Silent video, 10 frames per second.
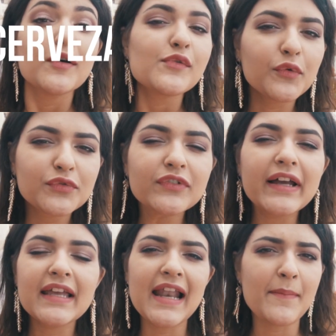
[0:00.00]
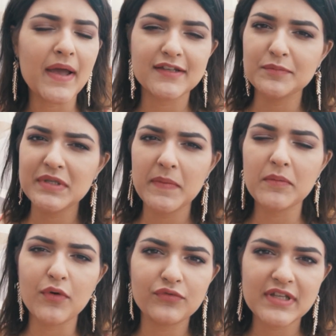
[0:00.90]
Donc vous voyez là par exemple
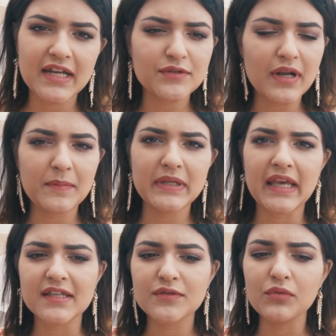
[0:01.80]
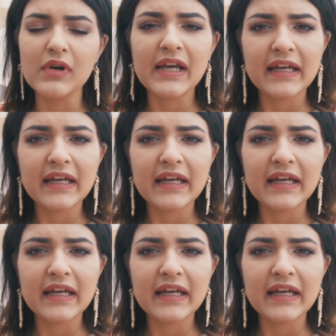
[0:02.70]
typiquement vous allez sur l'application